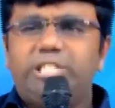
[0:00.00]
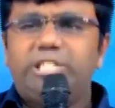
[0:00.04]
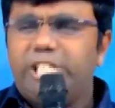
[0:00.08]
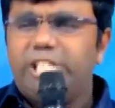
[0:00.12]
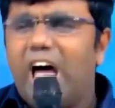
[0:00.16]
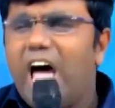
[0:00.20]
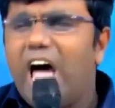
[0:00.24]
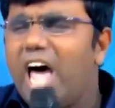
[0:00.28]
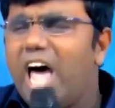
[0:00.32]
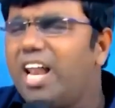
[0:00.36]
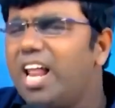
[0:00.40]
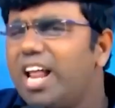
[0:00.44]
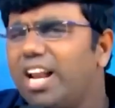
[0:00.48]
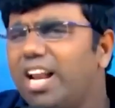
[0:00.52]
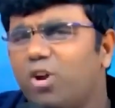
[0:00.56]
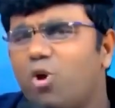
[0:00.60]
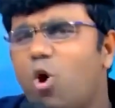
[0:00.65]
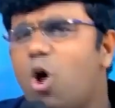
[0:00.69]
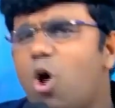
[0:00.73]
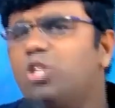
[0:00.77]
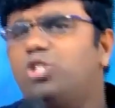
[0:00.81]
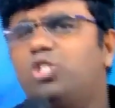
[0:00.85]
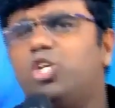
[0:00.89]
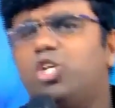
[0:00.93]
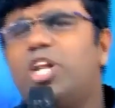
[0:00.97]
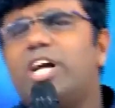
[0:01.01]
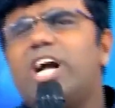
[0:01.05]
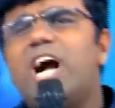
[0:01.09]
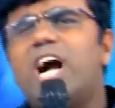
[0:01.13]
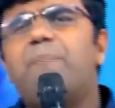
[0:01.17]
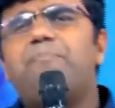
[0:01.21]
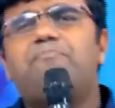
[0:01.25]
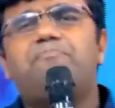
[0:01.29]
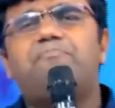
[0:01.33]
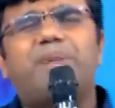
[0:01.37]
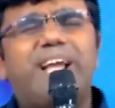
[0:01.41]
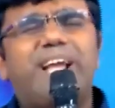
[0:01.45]
చాలా రోజులుగా
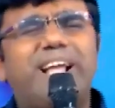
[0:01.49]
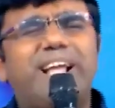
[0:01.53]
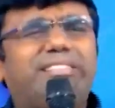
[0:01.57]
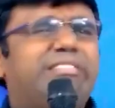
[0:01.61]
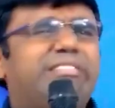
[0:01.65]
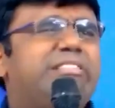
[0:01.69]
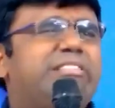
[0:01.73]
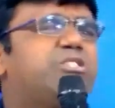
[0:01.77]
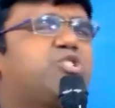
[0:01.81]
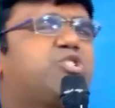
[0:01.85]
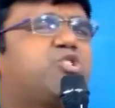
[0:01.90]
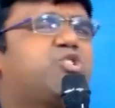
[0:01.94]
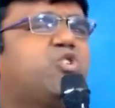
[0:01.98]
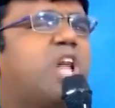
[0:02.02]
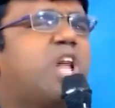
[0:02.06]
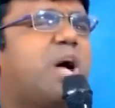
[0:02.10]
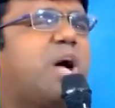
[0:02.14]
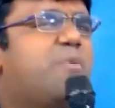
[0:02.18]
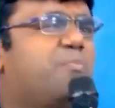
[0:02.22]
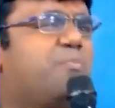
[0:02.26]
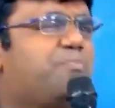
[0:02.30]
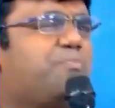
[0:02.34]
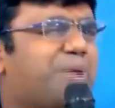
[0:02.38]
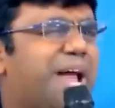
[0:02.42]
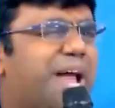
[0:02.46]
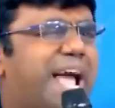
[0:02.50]
ప్రయత్నిస్తున్నాము